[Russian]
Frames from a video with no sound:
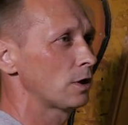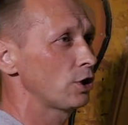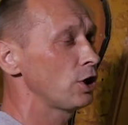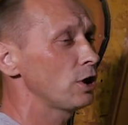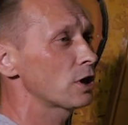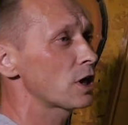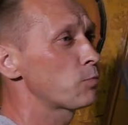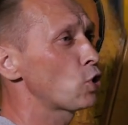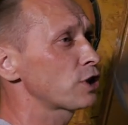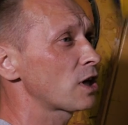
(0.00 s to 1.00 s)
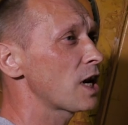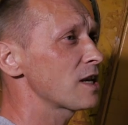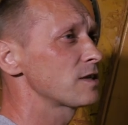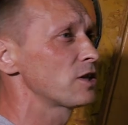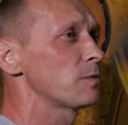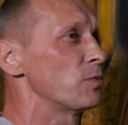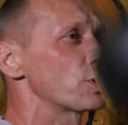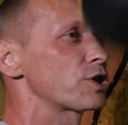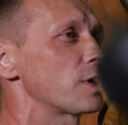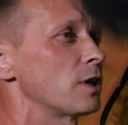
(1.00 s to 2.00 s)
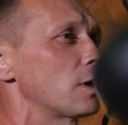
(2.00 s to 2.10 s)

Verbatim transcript: И работа разных мышц.